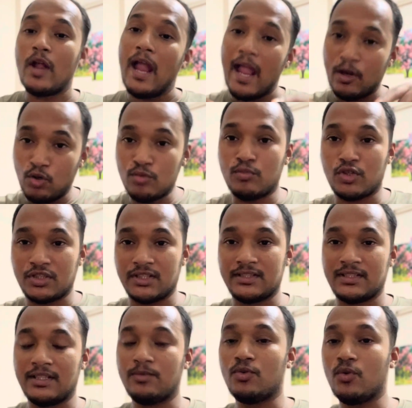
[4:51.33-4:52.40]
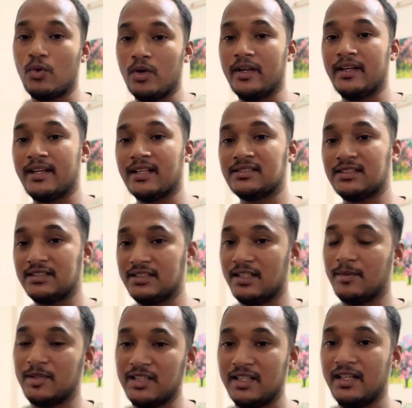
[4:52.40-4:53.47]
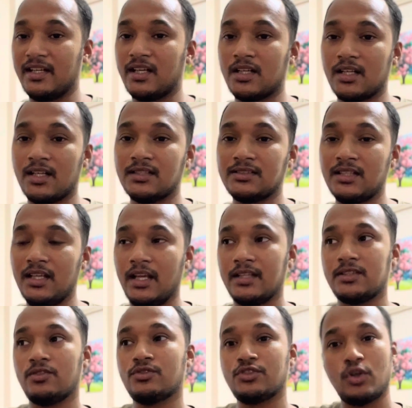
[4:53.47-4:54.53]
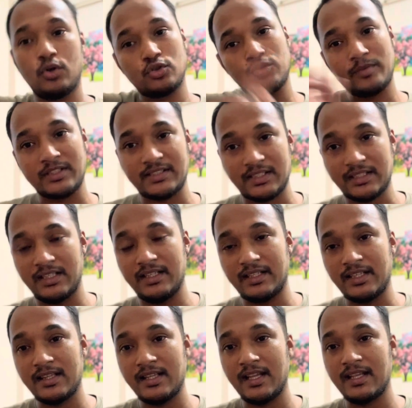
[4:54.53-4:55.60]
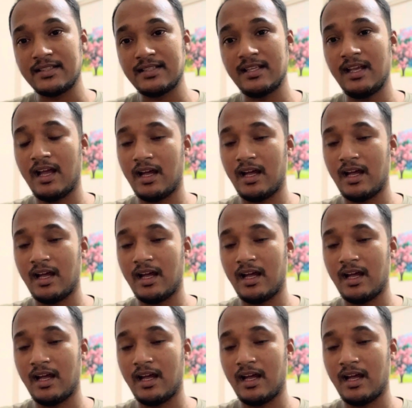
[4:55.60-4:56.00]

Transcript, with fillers: এখন বসাচ্ছে এবং হোল্ডিং ট্যাক্সের যে আমাদের লেটারটা আছে এটা হচ্ছে গত মাসে একটা লেটার দিয়ে গেছে